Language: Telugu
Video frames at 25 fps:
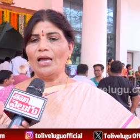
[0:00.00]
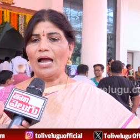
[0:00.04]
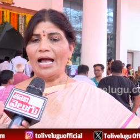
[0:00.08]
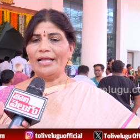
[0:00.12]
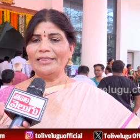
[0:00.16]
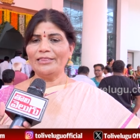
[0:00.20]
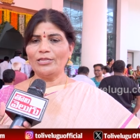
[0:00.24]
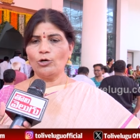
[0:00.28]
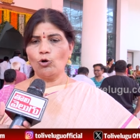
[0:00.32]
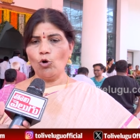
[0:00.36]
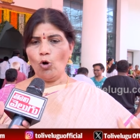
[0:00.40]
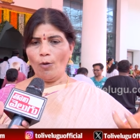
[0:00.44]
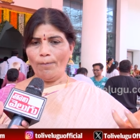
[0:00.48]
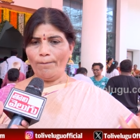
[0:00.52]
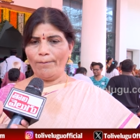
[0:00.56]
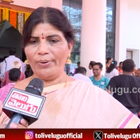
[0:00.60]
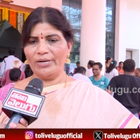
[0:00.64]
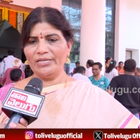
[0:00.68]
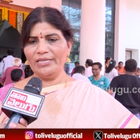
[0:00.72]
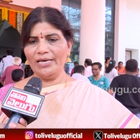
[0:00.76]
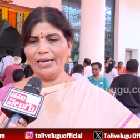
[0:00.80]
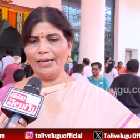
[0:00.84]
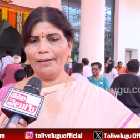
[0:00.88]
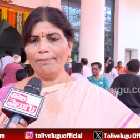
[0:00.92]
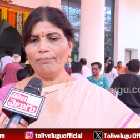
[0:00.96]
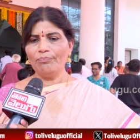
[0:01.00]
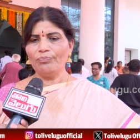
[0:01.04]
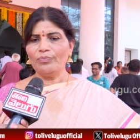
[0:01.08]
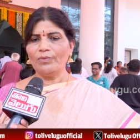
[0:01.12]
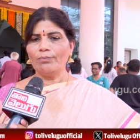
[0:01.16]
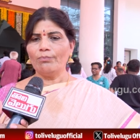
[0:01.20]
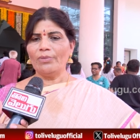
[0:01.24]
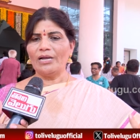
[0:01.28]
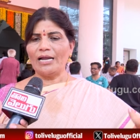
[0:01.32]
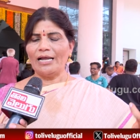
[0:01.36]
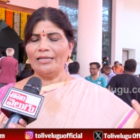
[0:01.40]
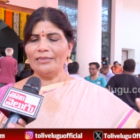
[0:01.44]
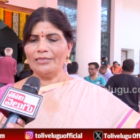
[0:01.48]
అంత గొప్పది
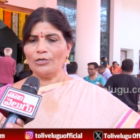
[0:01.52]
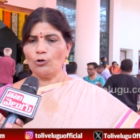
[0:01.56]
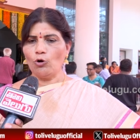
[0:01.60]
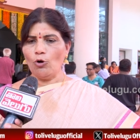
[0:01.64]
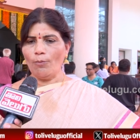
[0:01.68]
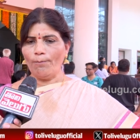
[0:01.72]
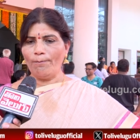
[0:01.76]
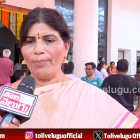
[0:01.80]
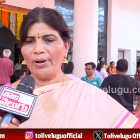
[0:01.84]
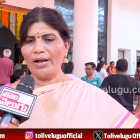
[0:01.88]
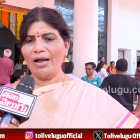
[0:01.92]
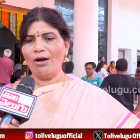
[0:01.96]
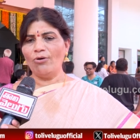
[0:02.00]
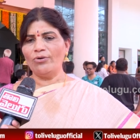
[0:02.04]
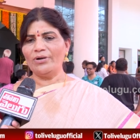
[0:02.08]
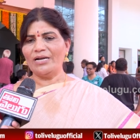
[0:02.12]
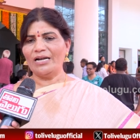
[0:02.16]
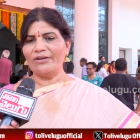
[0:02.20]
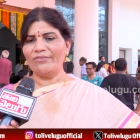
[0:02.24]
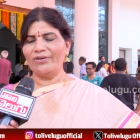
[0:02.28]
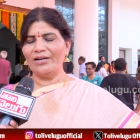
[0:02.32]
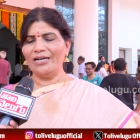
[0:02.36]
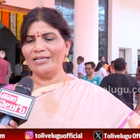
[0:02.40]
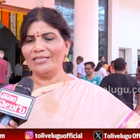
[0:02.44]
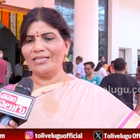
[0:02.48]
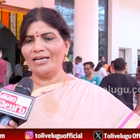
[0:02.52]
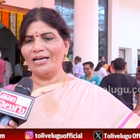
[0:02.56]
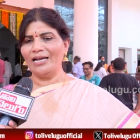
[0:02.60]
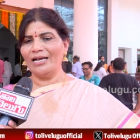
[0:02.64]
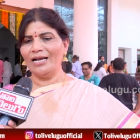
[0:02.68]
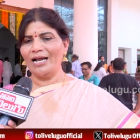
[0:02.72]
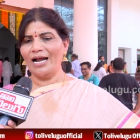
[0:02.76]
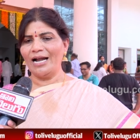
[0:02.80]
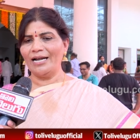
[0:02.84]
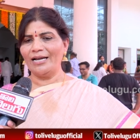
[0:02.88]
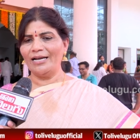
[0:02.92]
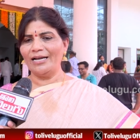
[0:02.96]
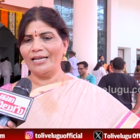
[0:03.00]
మరి అంత గొప్పగా ఉన్నటువంటి
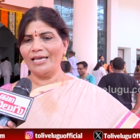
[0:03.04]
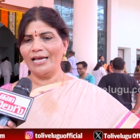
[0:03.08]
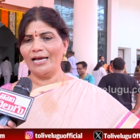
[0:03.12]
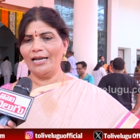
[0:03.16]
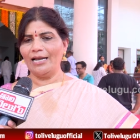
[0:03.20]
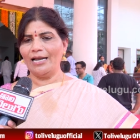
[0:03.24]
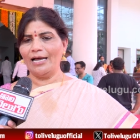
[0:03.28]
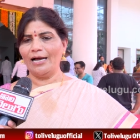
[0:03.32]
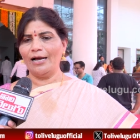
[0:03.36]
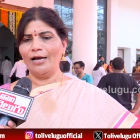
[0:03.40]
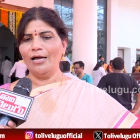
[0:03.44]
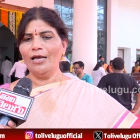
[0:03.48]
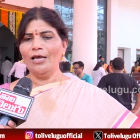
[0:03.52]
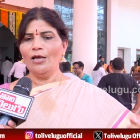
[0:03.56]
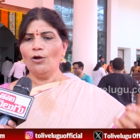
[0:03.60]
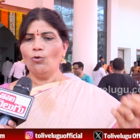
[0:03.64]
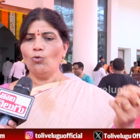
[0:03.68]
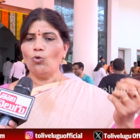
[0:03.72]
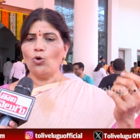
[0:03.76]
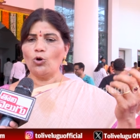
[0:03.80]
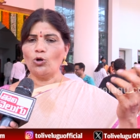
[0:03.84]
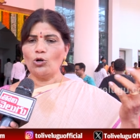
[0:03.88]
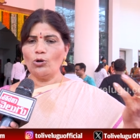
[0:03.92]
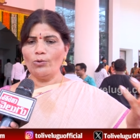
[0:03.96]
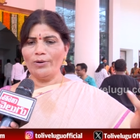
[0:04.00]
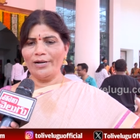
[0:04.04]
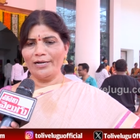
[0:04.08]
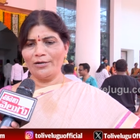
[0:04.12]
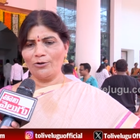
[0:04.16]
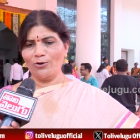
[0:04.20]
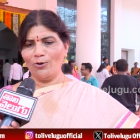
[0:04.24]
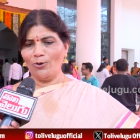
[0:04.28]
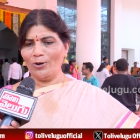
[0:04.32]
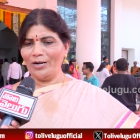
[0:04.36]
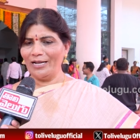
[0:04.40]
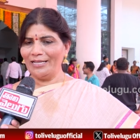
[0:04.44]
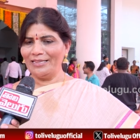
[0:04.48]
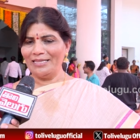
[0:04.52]
తెలంగాణని అలా ఓట్లు
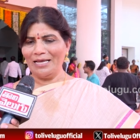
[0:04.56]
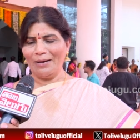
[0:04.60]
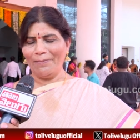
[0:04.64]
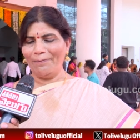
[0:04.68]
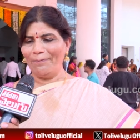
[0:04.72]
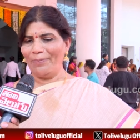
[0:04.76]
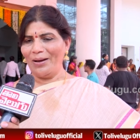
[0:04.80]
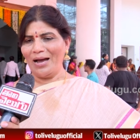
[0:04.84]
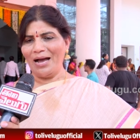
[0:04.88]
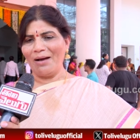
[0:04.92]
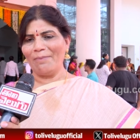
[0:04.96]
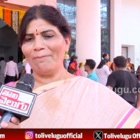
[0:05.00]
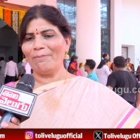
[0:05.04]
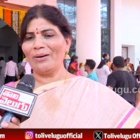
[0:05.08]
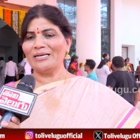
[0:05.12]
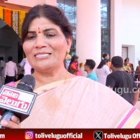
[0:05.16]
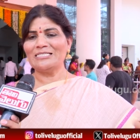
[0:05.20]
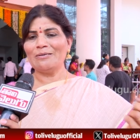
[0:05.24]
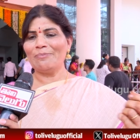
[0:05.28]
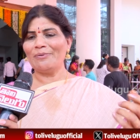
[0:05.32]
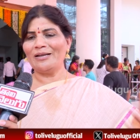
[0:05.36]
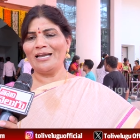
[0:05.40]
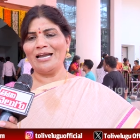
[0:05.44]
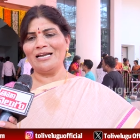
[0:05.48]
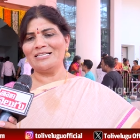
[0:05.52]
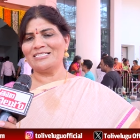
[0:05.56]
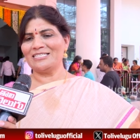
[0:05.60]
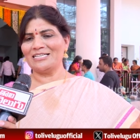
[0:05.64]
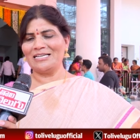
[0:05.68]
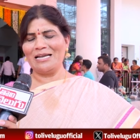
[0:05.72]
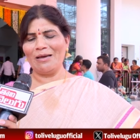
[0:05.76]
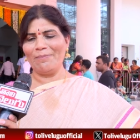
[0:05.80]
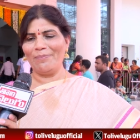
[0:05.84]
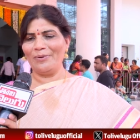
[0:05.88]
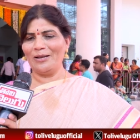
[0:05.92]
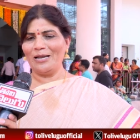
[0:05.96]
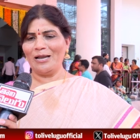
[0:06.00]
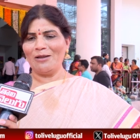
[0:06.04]
పెట్టుకోవడం తప్ప పసిపిల్లలు
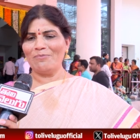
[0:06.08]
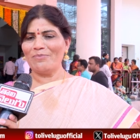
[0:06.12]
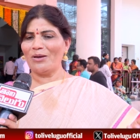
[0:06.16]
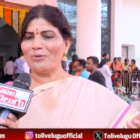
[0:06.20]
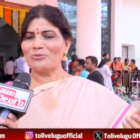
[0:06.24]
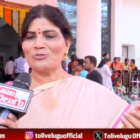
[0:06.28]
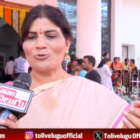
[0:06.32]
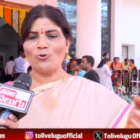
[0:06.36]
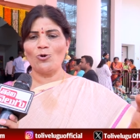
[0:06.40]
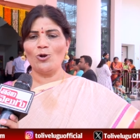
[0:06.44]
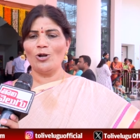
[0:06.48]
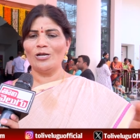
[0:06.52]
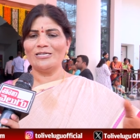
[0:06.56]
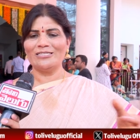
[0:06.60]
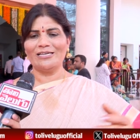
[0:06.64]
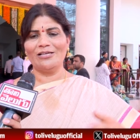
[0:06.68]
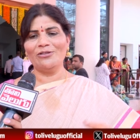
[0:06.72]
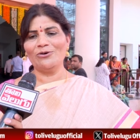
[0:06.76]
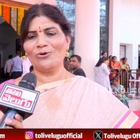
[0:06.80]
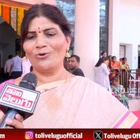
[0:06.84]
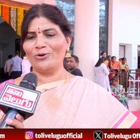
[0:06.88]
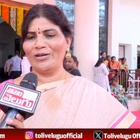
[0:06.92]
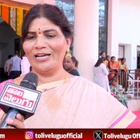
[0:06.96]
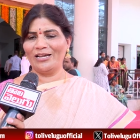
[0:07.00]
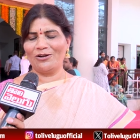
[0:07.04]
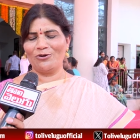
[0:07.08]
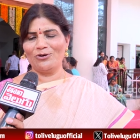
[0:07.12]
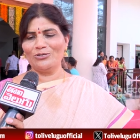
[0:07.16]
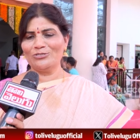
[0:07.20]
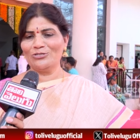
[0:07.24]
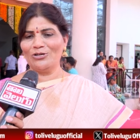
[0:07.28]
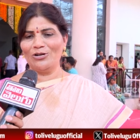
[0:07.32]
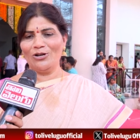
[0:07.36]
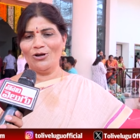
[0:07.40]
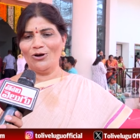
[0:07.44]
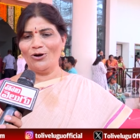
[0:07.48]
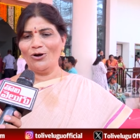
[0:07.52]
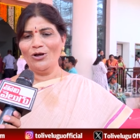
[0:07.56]
చిన్నపిల్లలు మేము స్కూల్లో చదువుకునే
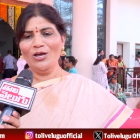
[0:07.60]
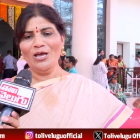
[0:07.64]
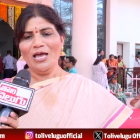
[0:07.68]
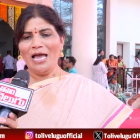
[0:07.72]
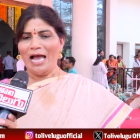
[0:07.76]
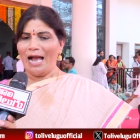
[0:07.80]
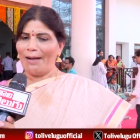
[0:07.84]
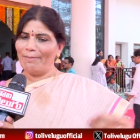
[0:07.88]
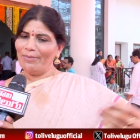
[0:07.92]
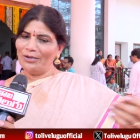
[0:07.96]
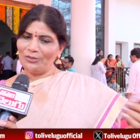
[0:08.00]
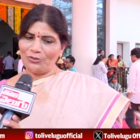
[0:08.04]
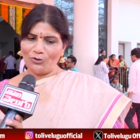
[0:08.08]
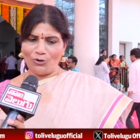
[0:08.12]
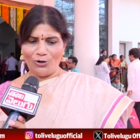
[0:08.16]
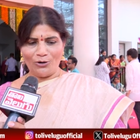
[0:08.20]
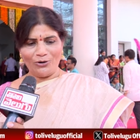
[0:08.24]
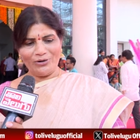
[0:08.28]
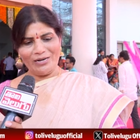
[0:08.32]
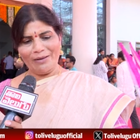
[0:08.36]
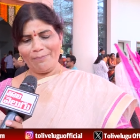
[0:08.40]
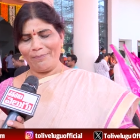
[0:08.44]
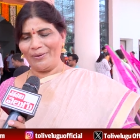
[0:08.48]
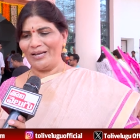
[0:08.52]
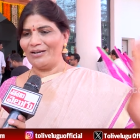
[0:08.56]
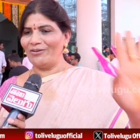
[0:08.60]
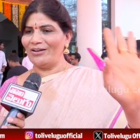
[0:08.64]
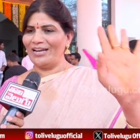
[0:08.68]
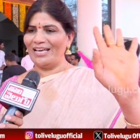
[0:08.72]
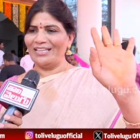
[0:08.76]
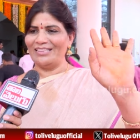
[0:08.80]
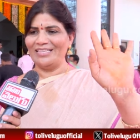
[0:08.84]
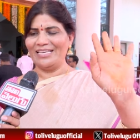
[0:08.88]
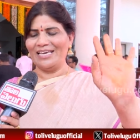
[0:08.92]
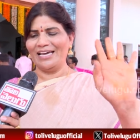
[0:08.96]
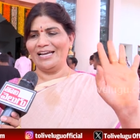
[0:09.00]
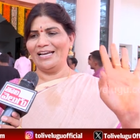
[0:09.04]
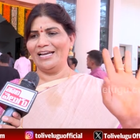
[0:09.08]
రోజుల్లో అమ్మ తోడుని పెను పెన్ను నేను
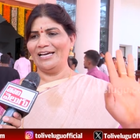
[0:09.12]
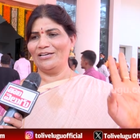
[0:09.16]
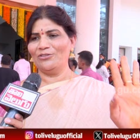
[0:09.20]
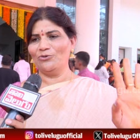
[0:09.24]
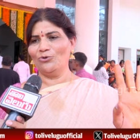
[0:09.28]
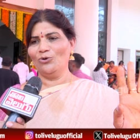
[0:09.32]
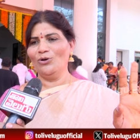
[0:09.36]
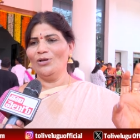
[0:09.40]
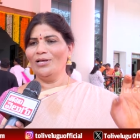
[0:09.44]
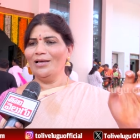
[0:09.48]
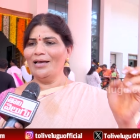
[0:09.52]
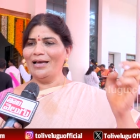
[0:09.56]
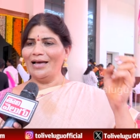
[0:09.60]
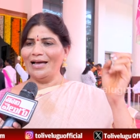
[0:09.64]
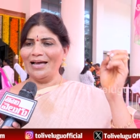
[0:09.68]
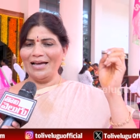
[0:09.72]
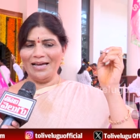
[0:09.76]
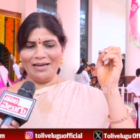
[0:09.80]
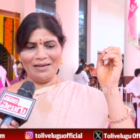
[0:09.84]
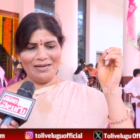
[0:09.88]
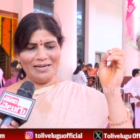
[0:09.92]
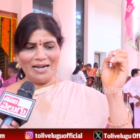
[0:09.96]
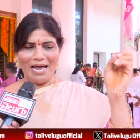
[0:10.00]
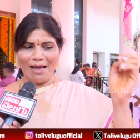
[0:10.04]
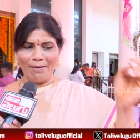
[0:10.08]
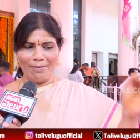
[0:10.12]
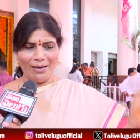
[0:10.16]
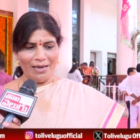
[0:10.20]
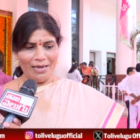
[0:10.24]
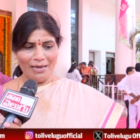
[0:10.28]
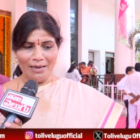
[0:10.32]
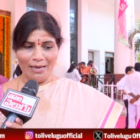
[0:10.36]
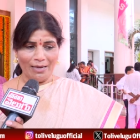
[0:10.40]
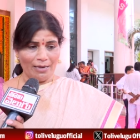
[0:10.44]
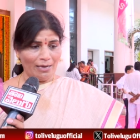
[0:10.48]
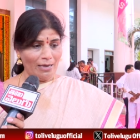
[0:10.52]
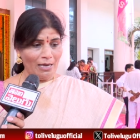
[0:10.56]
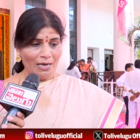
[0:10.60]
తీయలేదు నా ఈ